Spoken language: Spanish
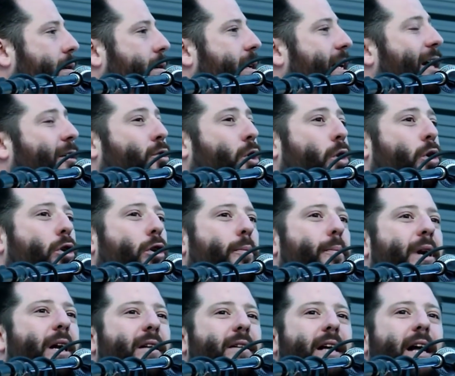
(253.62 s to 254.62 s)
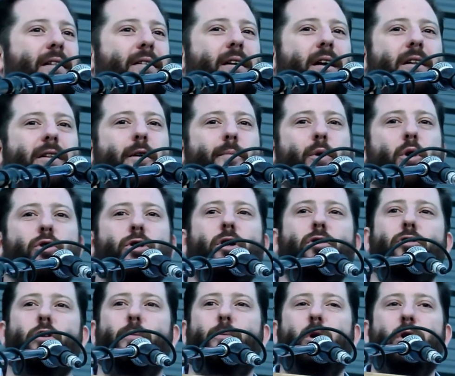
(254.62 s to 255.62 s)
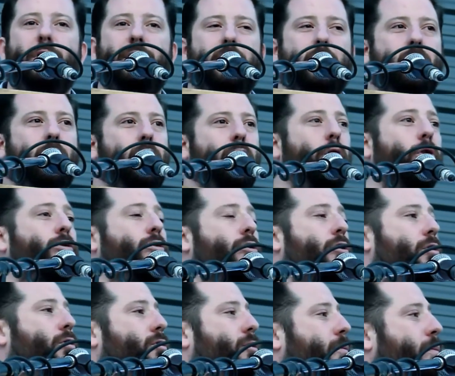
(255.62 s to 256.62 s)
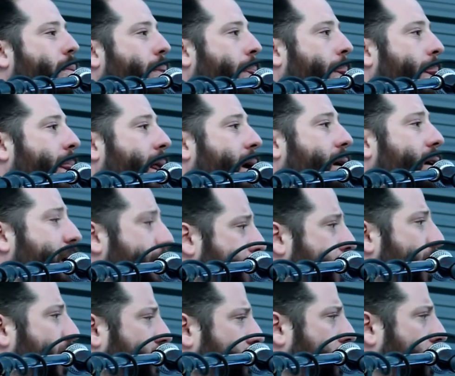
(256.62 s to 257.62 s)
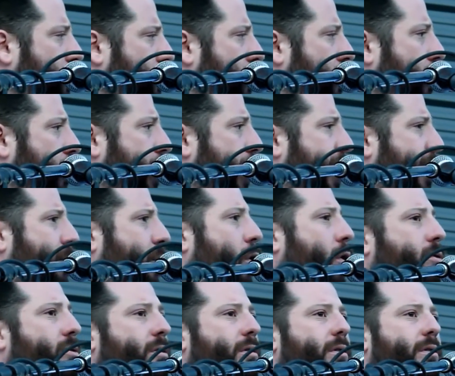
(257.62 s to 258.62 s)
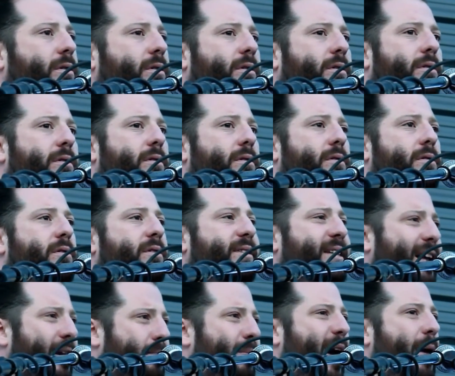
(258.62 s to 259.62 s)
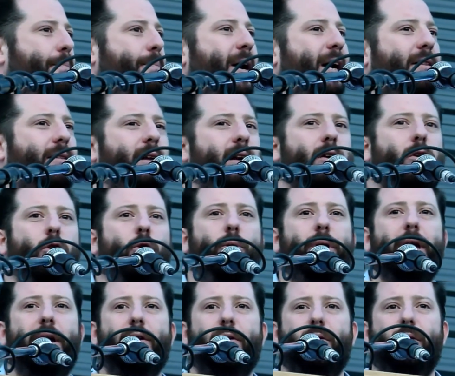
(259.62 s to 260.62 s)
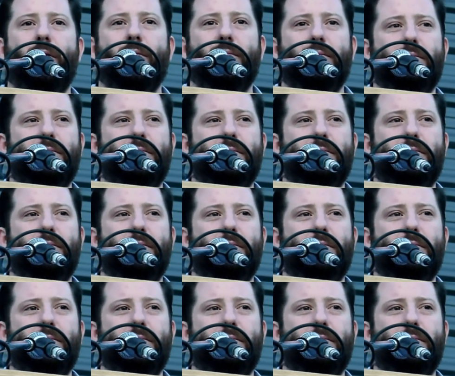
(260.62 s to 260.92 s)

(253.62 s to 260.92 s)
y a todos los militantes de este proyecto político de otros. Y por eso nosotros queremos ser más parte del gobierno.